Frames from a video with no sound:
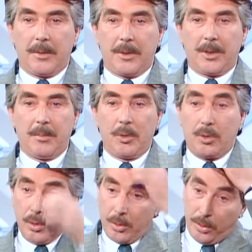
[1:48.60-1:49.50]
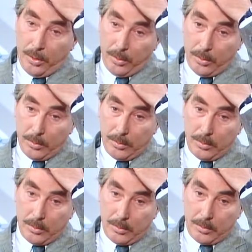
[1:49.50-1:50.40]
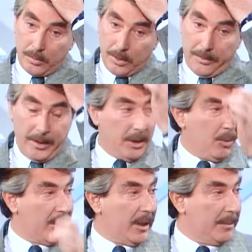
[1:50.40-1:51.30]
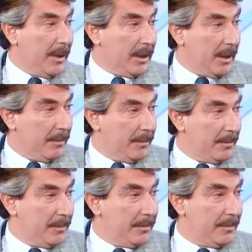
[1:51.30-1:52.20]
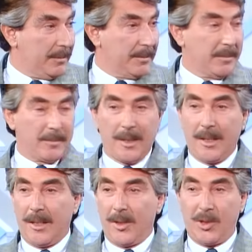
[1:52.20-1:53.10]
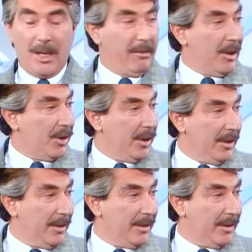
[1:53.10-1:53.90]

Şimdi Şükrü bir defa demokrat bir adam. Çevreci.